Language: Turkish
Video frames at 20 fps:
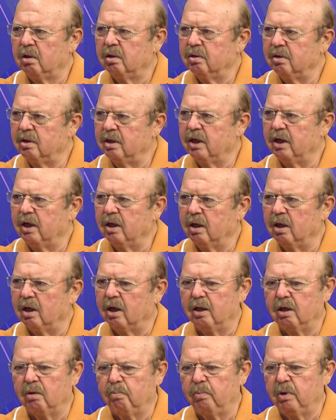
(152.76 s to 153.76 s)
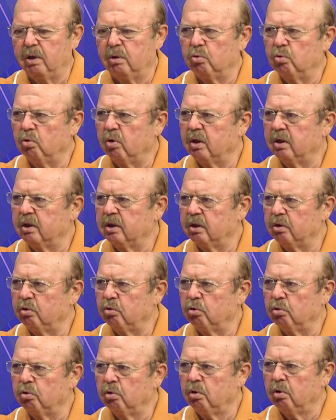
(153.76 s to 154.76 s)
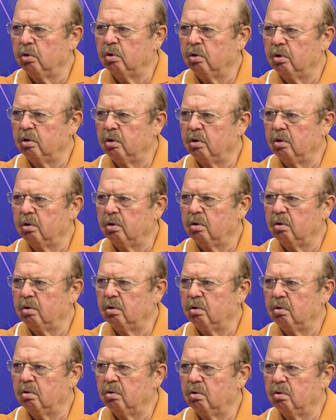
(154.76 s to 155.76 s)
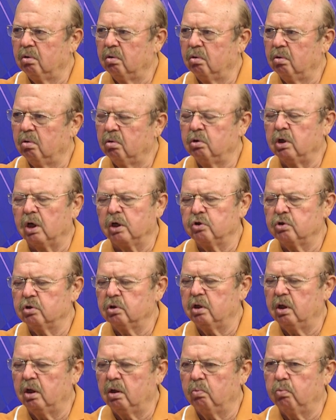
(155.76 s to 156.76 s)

diye adam beddualar ediyor. Yaşlı Değil mi? Sesi. Yaşlı değil.